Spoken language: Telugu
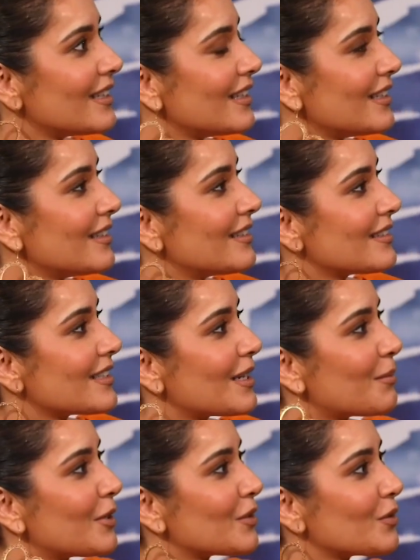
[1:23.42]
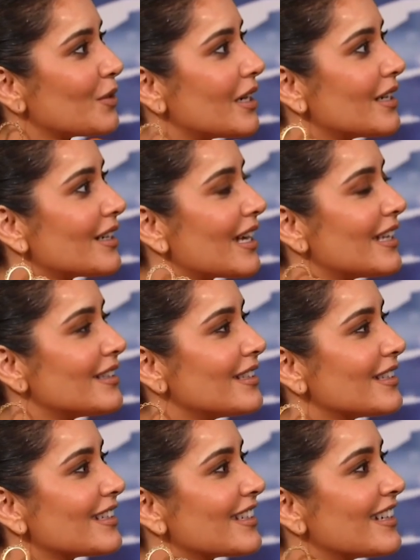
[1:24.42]
ఈ సినిమాతో అండ్
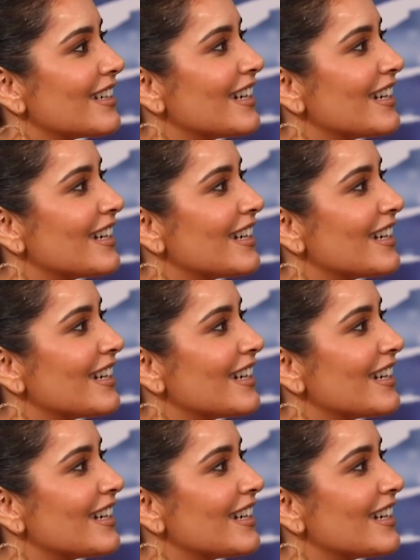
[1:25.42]
రోజు పండుగ